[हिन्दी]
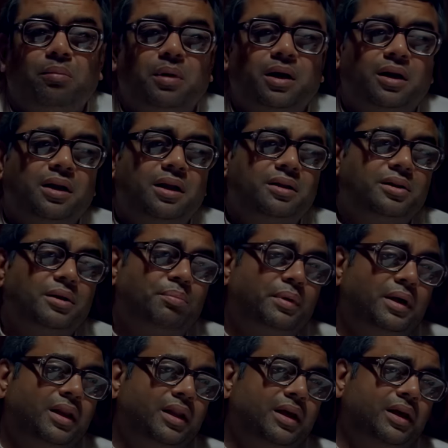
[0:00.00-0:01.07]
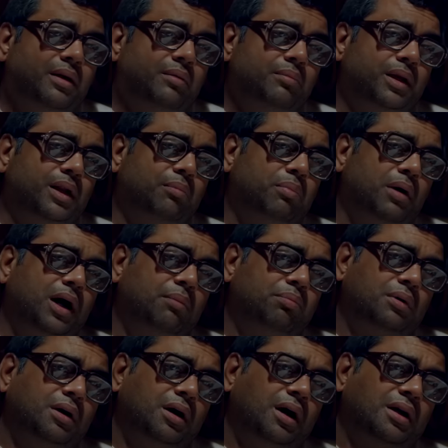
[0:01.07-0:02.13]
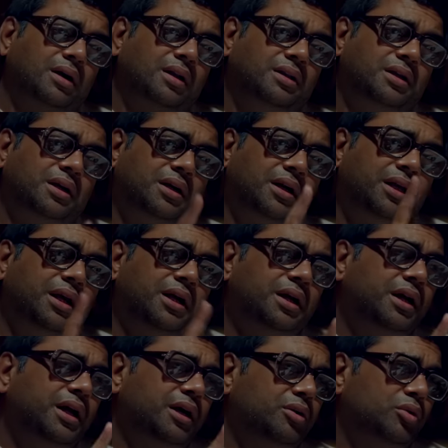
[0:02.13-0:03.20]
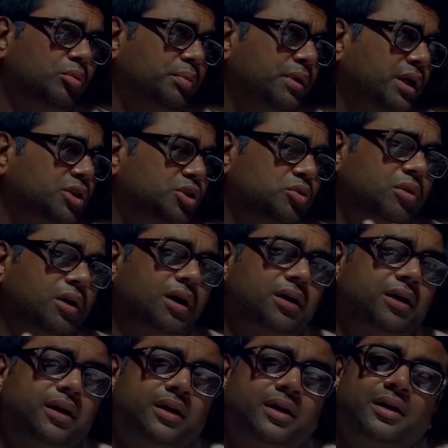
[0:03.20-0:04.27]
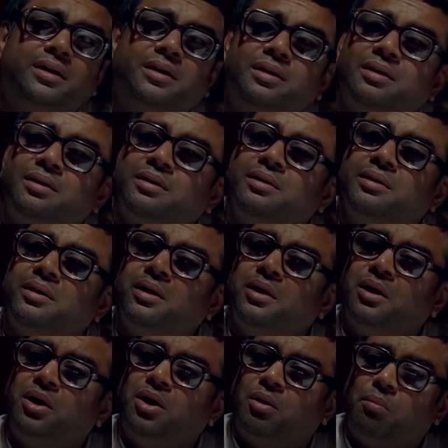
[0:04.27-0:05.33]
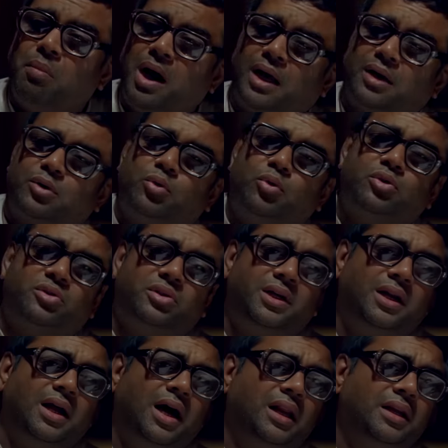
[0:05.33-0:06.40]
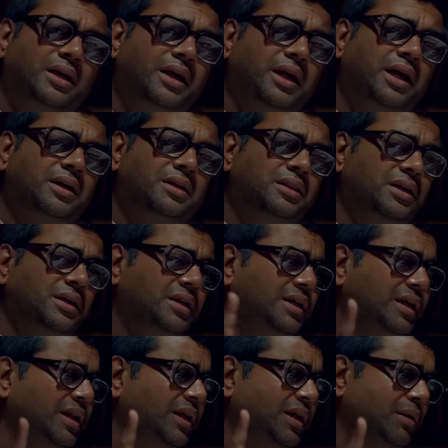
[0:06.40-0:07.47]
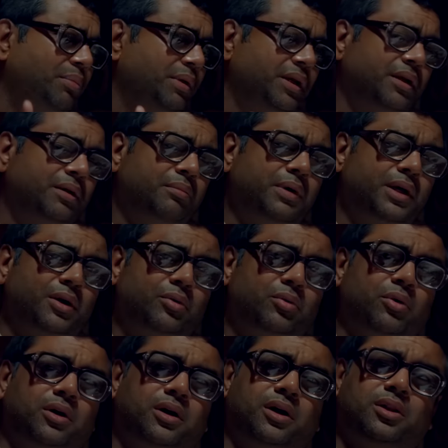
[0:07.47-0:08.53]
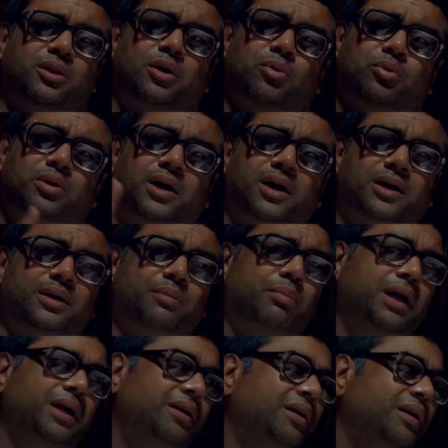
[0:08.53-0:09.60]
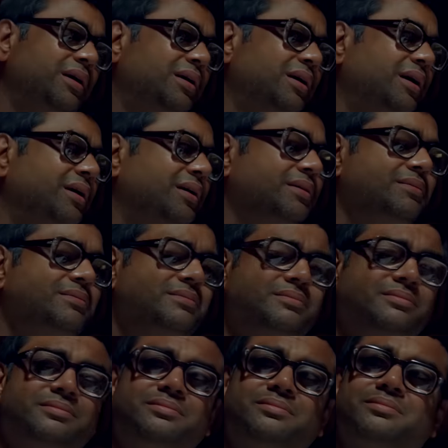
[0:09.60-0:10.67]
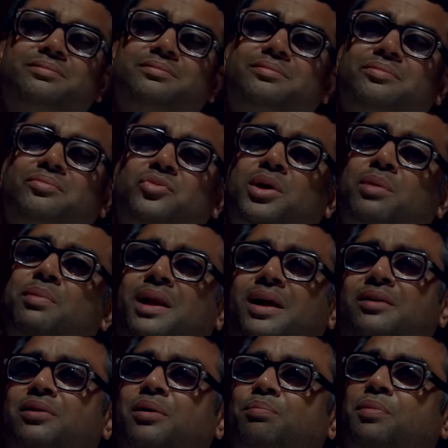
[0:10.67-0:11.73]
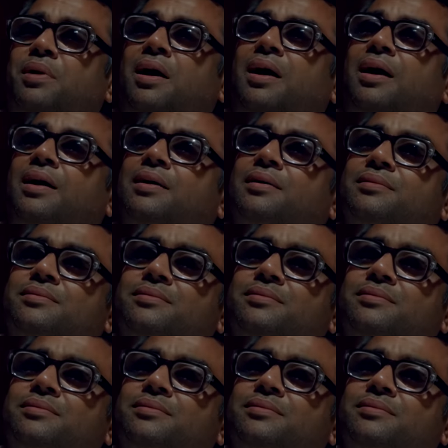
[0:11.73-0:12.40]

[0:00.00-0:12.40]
मरने से पहले मेरे बाप के कर्जे का एक एक रुपया चुका के बार कुर्सी डाल के एक दिन के लिए भी मेरे को गर्दन उठा के बैठने का ये मेरा सपना है